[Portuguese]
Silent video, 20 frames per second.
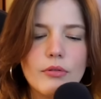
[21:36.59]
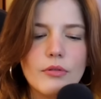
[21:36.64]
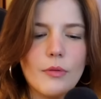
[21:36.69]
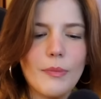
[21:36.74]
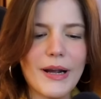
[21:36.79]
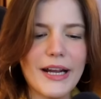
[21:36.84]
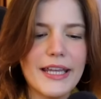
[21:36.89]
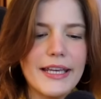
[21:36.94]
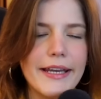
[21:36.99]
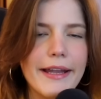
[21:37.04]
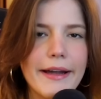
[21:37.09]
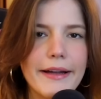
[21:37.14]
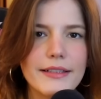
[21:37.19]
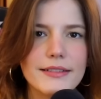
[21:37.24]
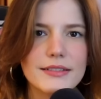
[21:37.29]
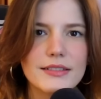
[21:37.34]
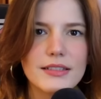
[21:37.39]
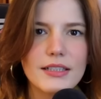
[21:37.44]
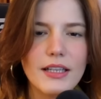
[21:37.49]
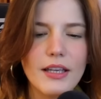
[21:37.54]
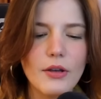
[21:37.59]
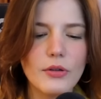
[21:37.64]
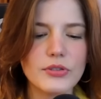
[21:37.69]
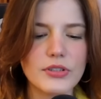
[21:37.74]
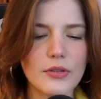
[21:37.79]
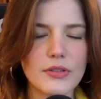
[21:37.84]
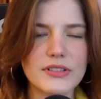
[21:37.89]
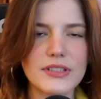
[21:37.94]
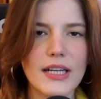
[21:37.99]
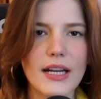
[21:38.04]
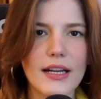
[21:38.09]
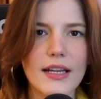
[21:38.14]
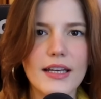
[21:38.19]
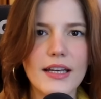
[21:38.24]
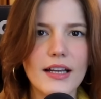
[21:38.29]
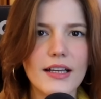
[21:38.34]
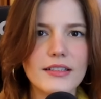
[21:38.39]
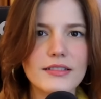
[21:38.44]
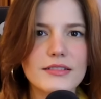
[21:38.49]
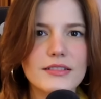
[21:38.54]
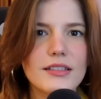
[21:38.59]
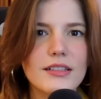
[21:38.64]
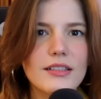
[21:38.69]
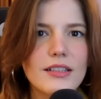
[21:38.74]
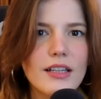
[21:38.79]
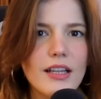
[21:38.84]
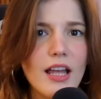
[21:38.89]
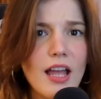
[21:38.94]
uma criança. Eu sequestrei a criança.